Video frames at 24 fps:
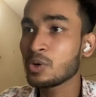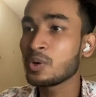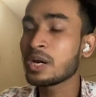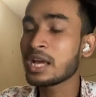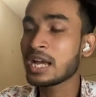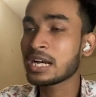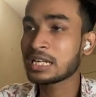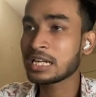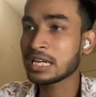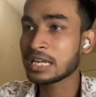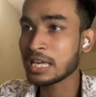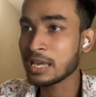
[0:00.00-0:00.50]
করে
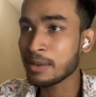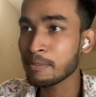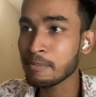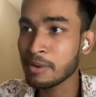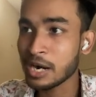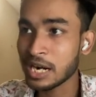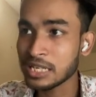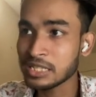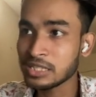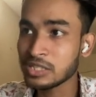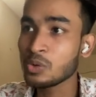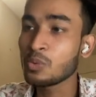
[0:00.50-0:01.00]
একটা গেম
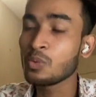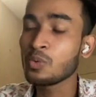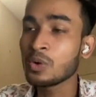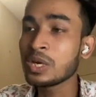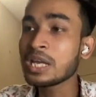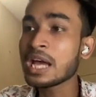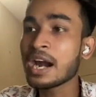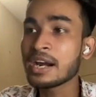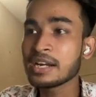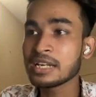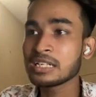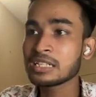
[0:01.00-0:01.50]
বানাইছি ওই
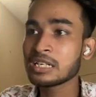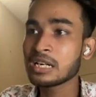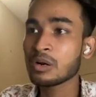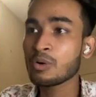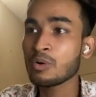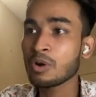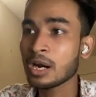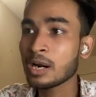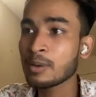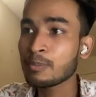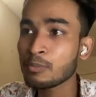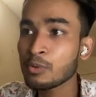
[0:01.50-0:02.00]
আর্নিংটা
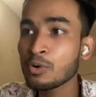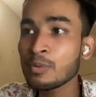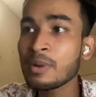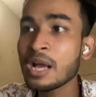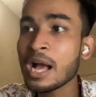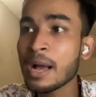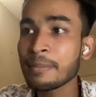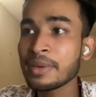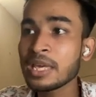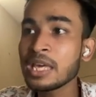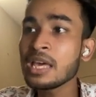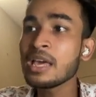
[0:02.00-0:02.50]
করার পূর্বে
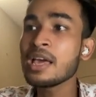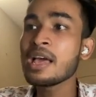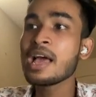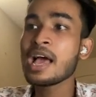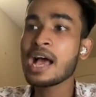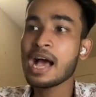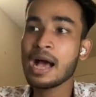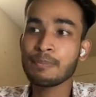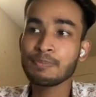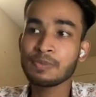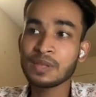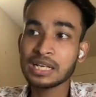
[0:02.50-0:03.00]
আমি
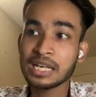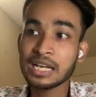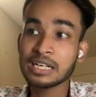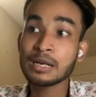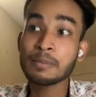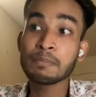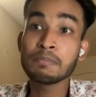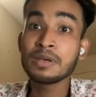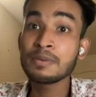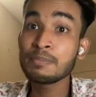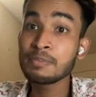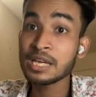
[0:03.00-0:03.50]
আপনাকে একটা
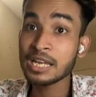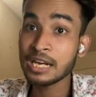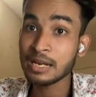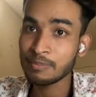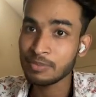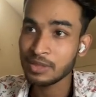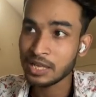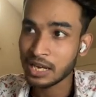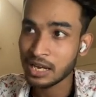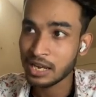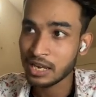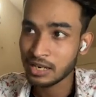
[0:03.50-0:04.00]
ভিপিএন অ্যাপ
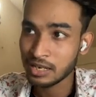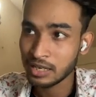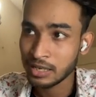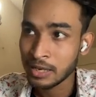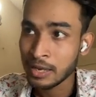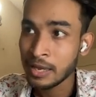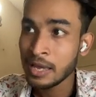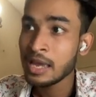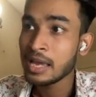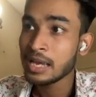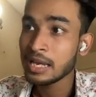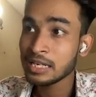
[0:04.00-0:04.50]
দেখাইনি
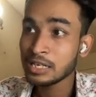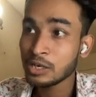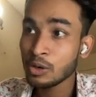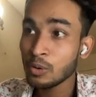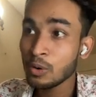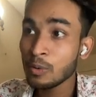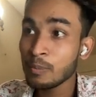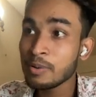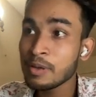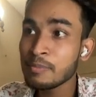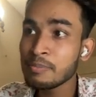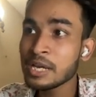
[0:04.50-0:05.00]
এটা
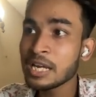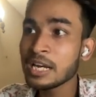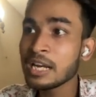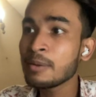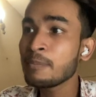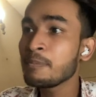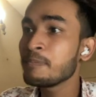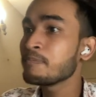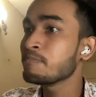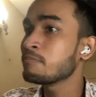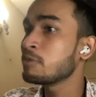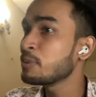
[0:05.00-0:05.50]
হলো ভিপিএন
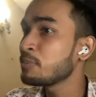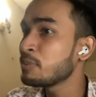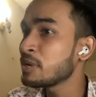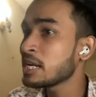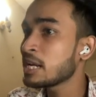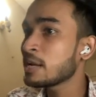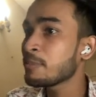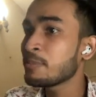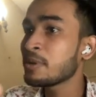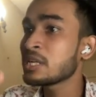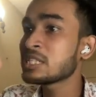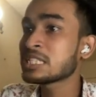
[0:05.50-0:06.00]
অ্যাপ ভিপিএন
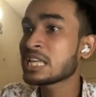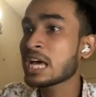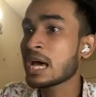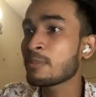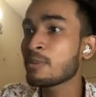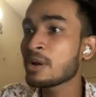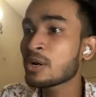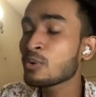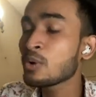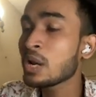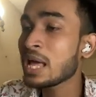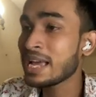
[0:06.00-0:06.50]
অ্যাপের
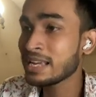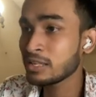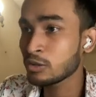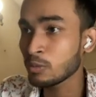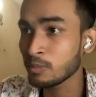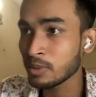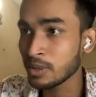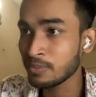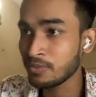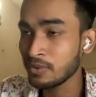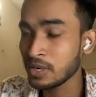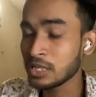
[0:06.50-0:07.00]
সার্ভারগুলো
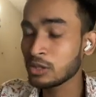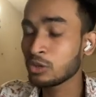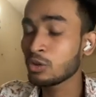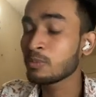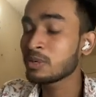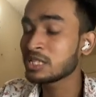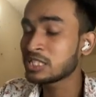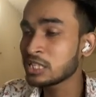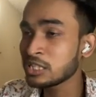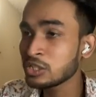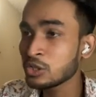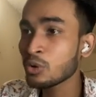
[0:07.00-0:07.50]
একদমই ফ্রি
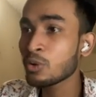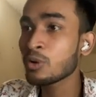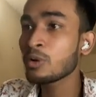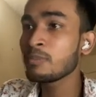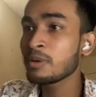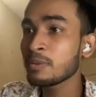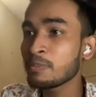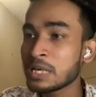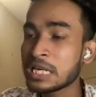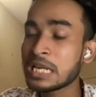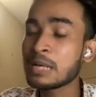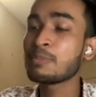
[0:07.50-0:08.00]
তবে যে সকল
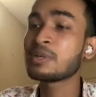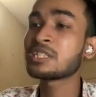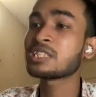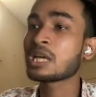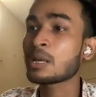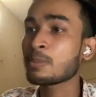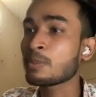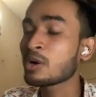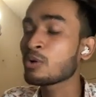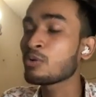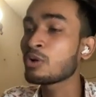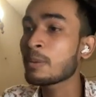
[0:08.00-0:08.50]
ভিপিএন অ্যাপের
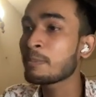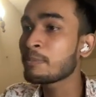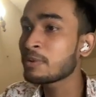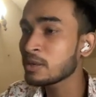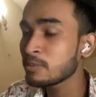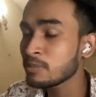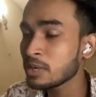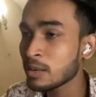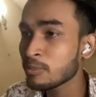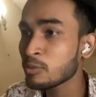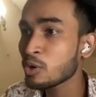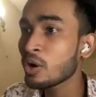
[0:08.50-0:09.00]
সার্ভারগুলো
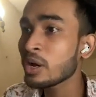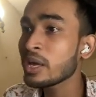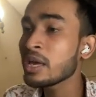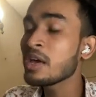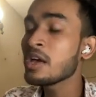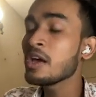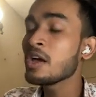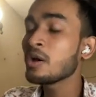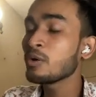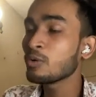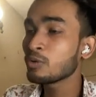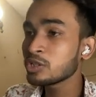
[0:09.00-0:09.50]
প্রিমিয়াম হয়
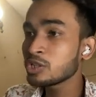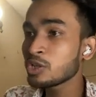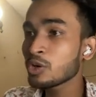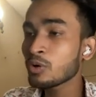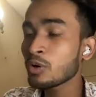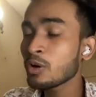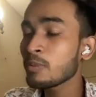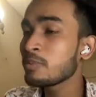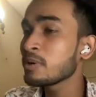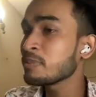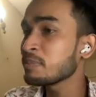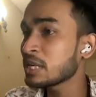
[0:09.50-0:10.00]
ওই
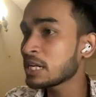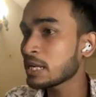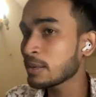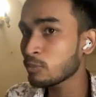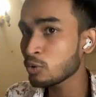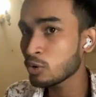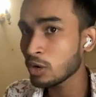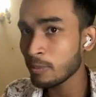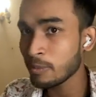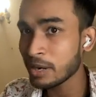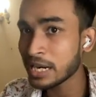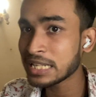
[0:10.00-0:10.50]
সকল ভিপিএন
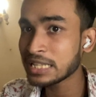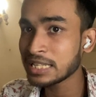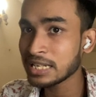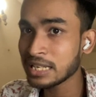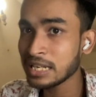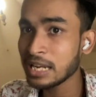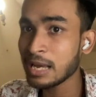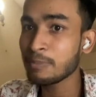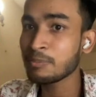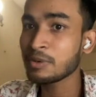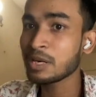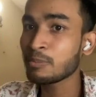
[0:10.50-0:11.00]
অ্যাপগুলো বানাতে
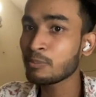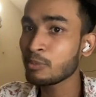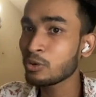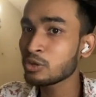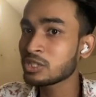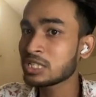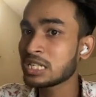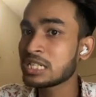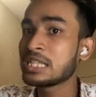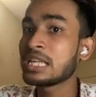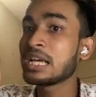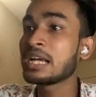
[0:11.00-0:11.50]
গেলে আপনার
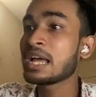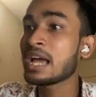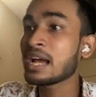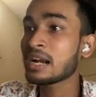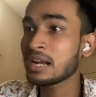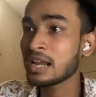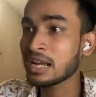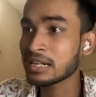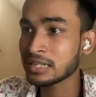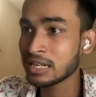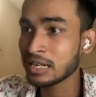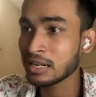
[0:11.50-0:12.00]
পঞ্চাশ থেকে এক
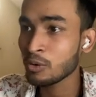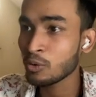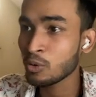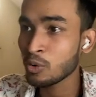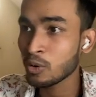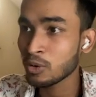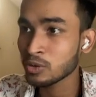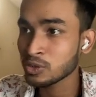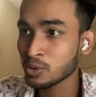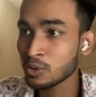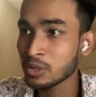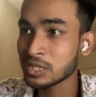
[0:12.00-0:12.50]
লাখ টাকাও
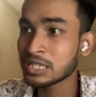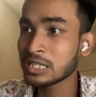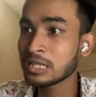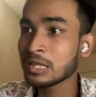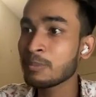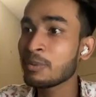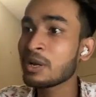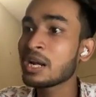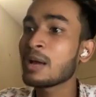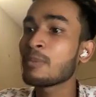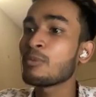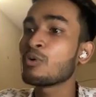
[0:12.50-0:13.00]
খরচ হয়ে যেতে
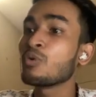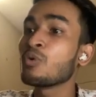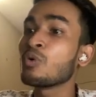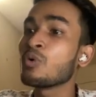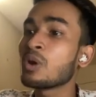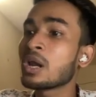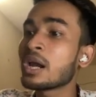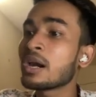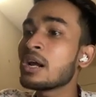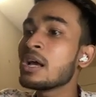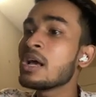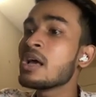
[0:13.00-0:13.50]
পারে এবং
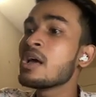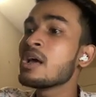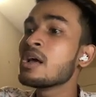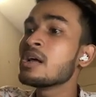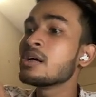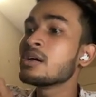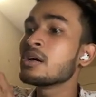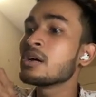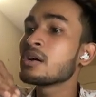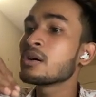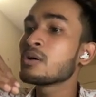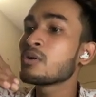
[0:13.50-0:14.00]
ওগুলার
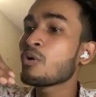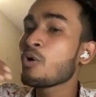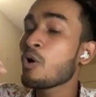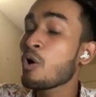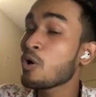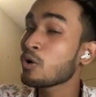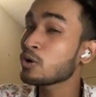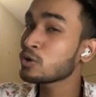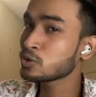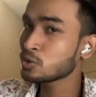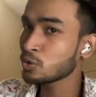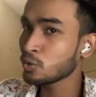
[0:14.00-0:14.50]

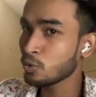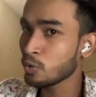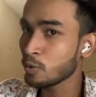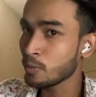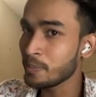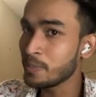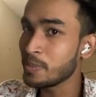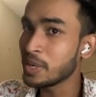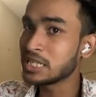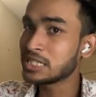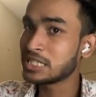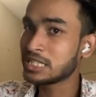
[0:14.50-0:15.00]
খরচও খুব
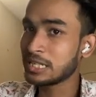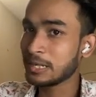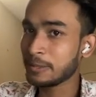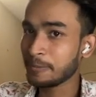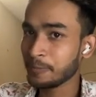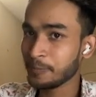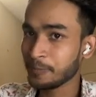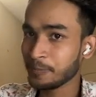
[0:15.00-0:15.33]
বেশি